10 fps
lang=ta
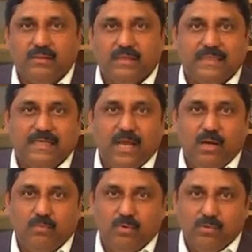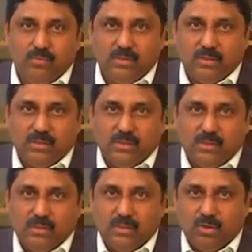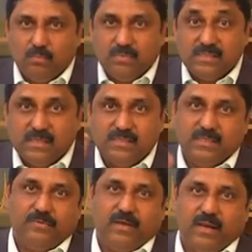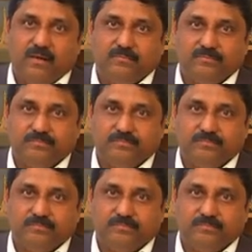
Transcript: அந்த டெயில் போன் வந்து ரொம்ப சென்சிட்டிவ் ஏரியா